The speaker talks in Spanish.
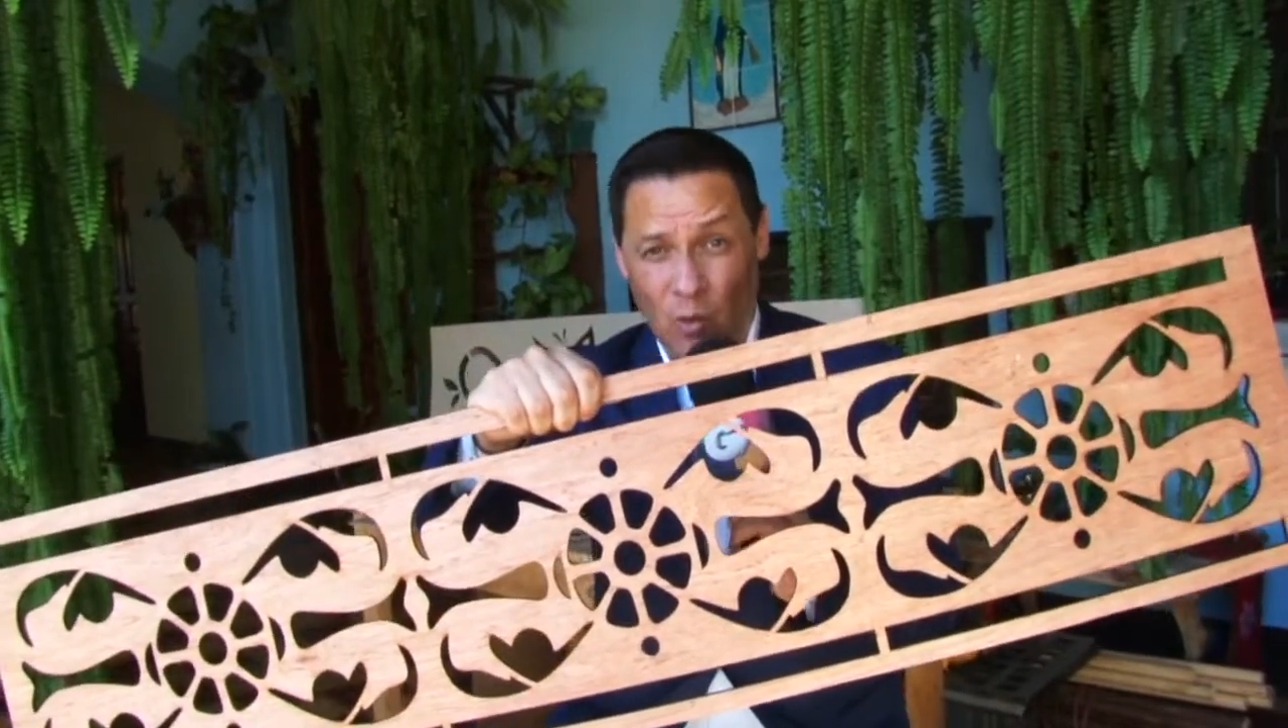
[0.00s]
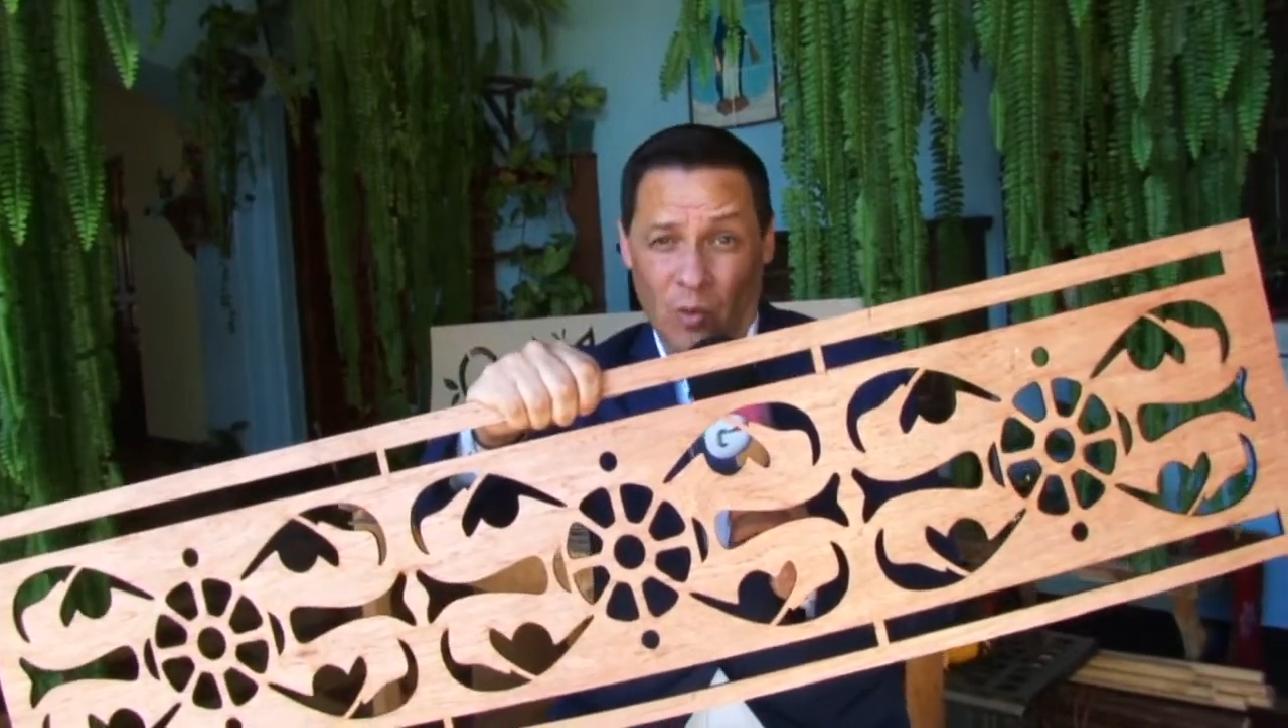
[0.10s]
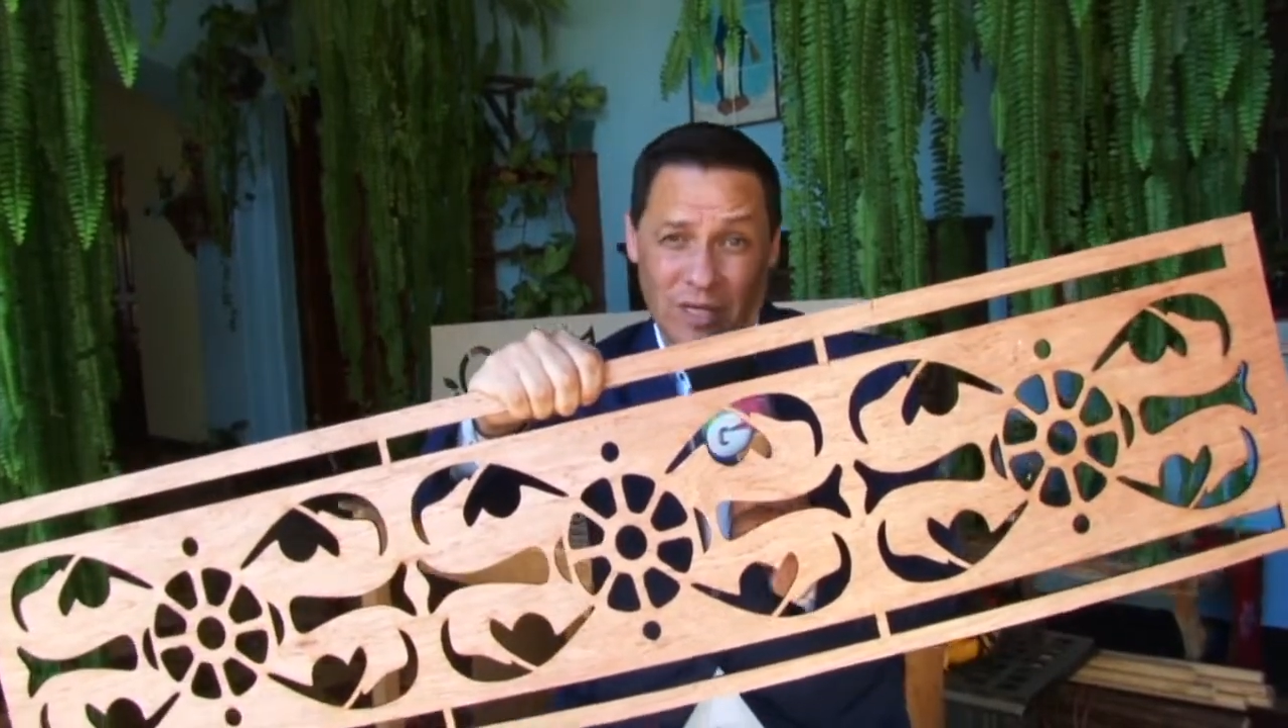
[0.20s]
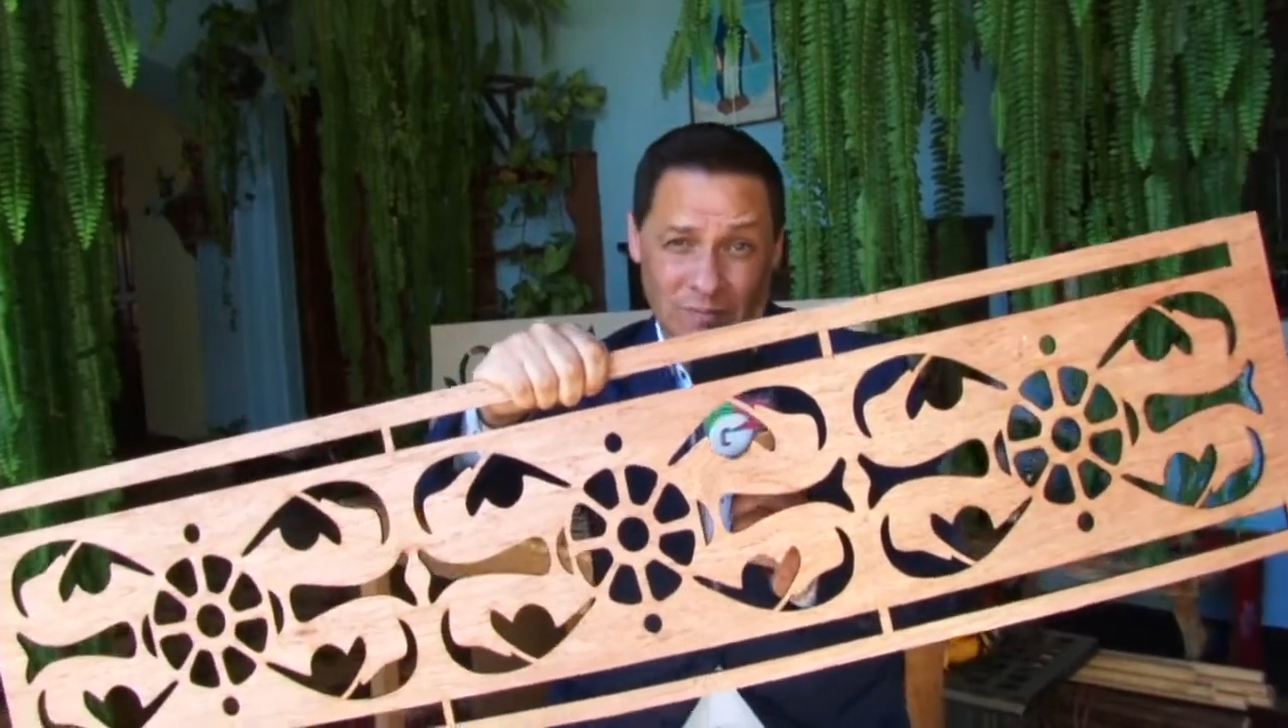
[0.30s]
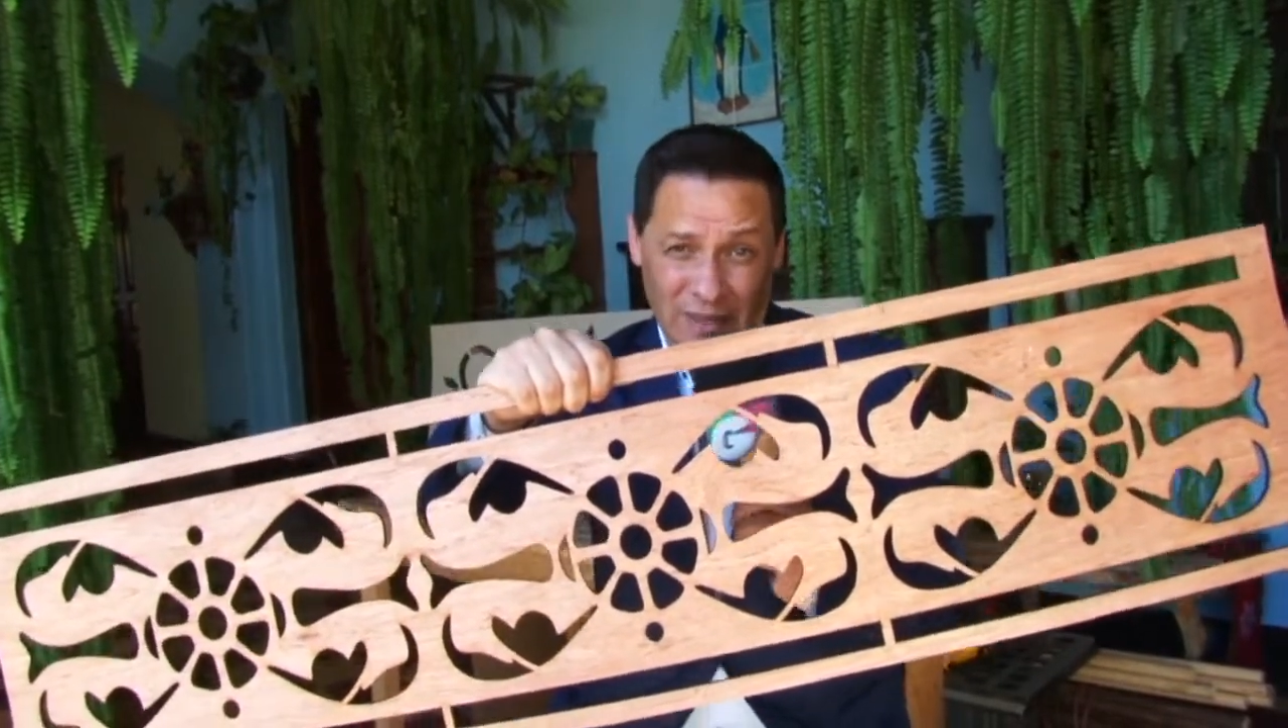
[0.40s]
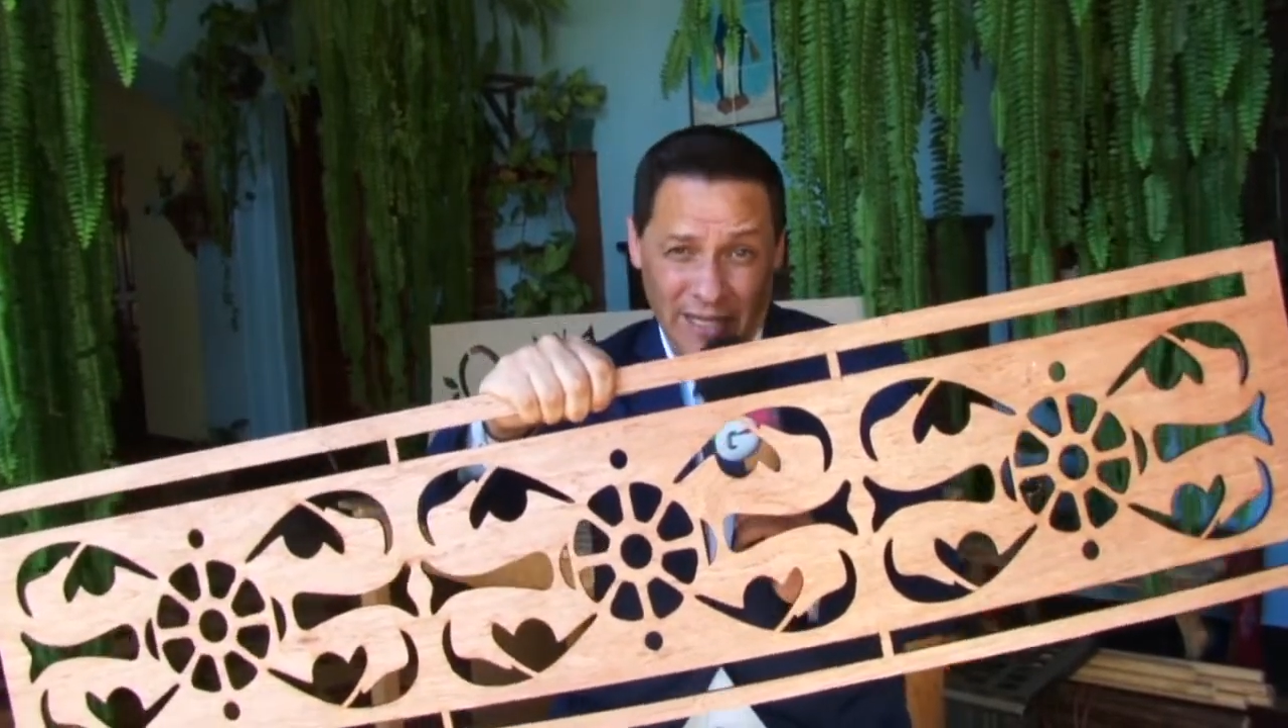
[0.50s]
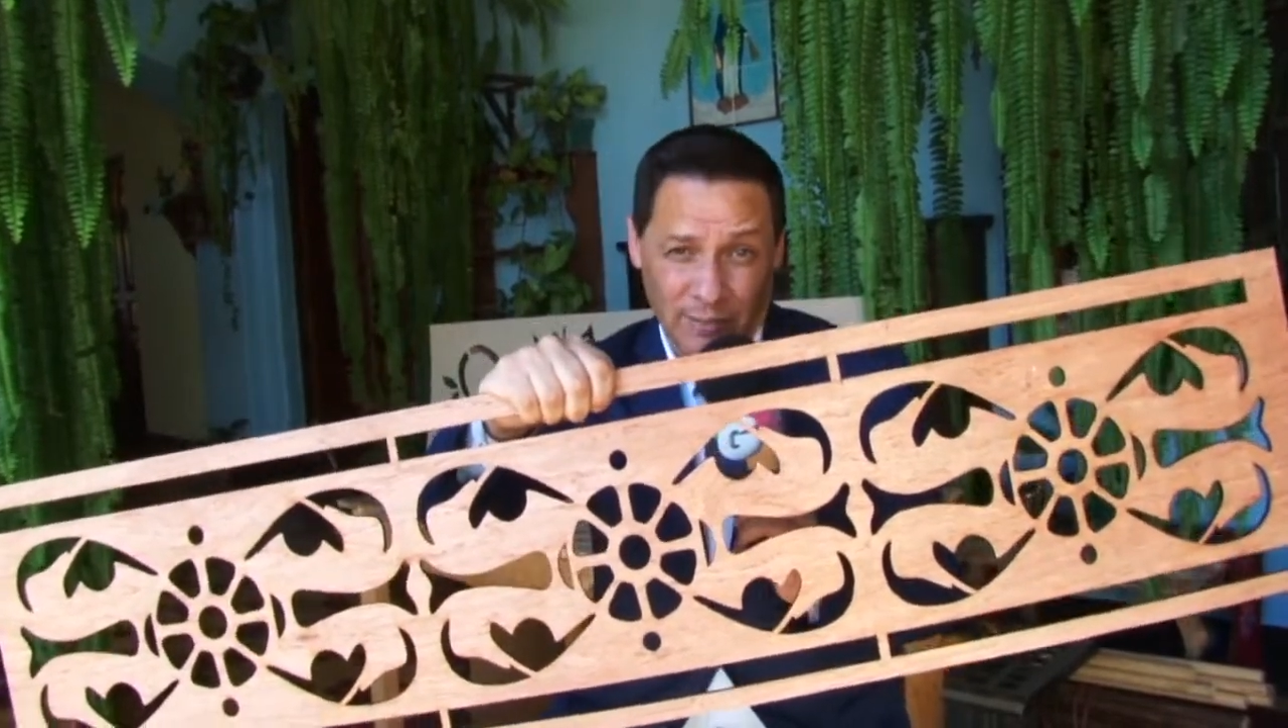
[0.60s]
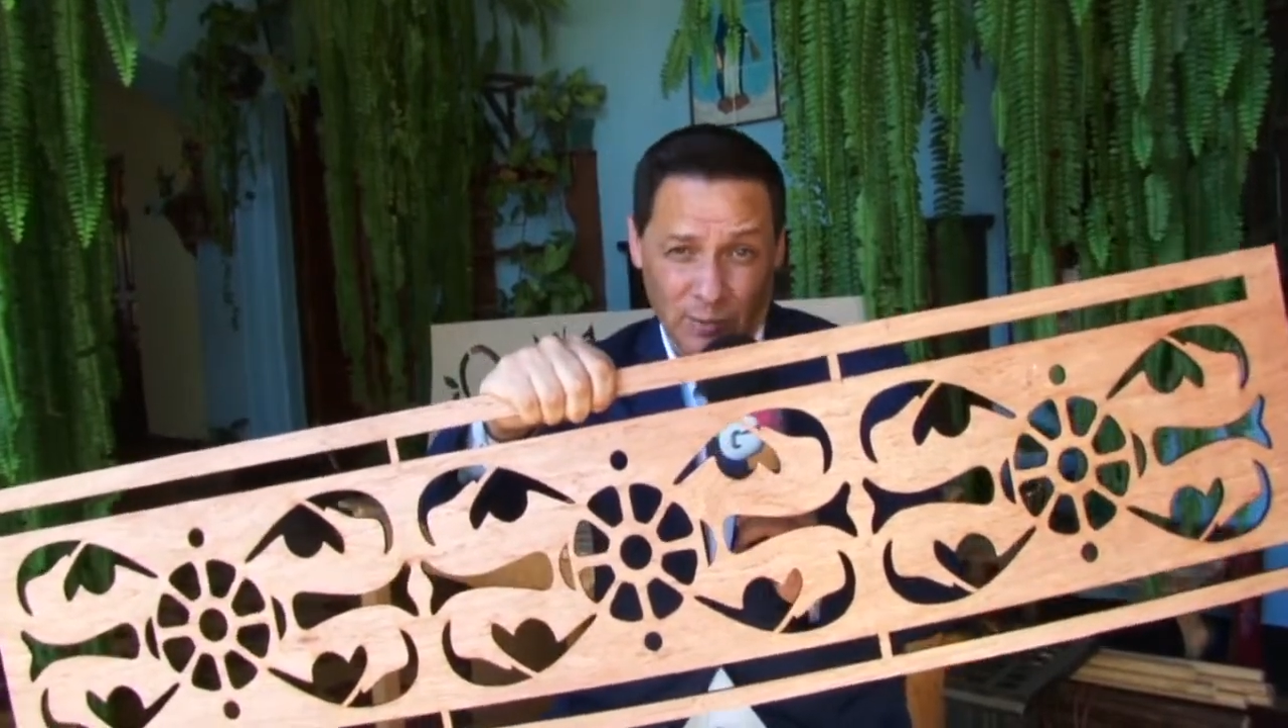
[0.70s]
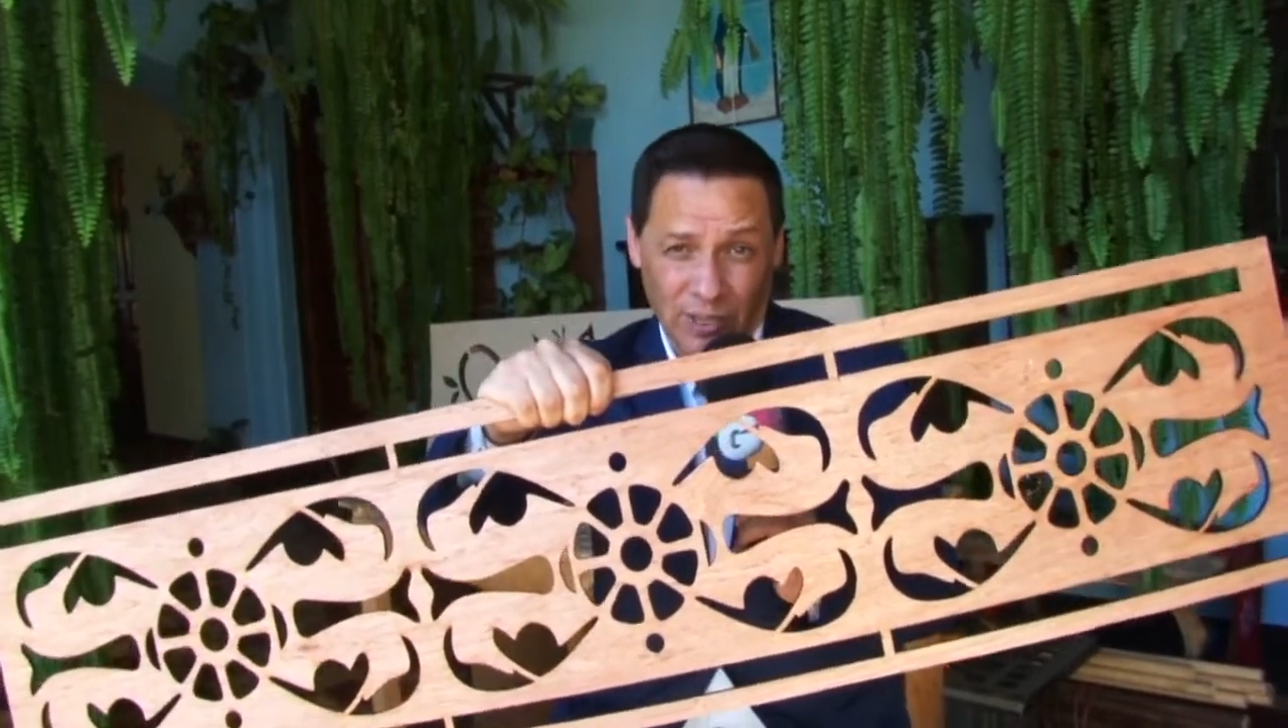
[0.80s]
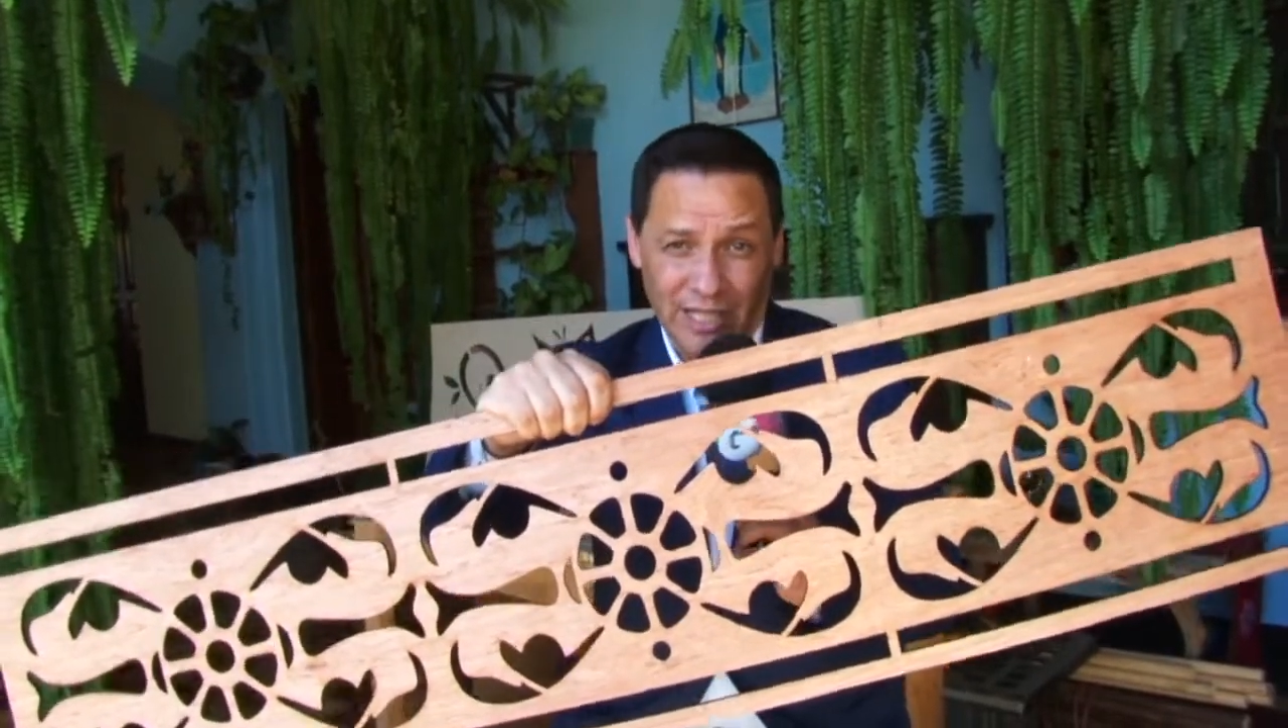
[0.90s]
o el
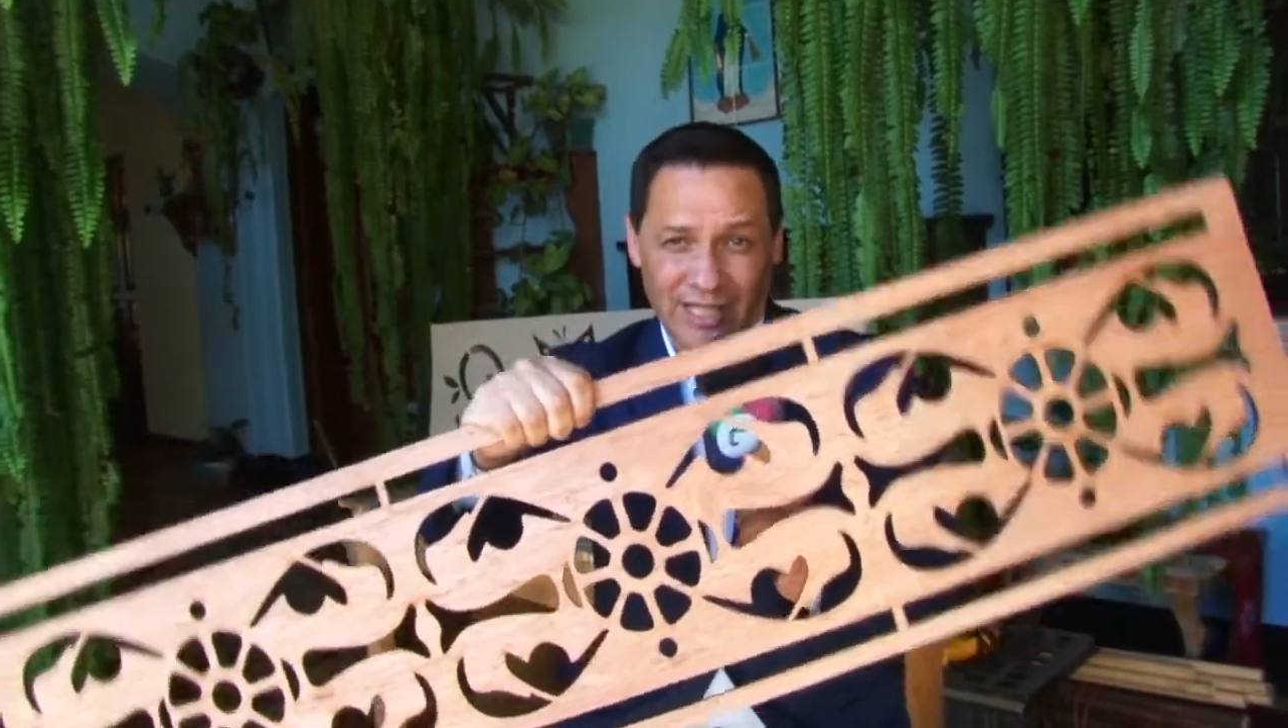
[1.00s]
playbook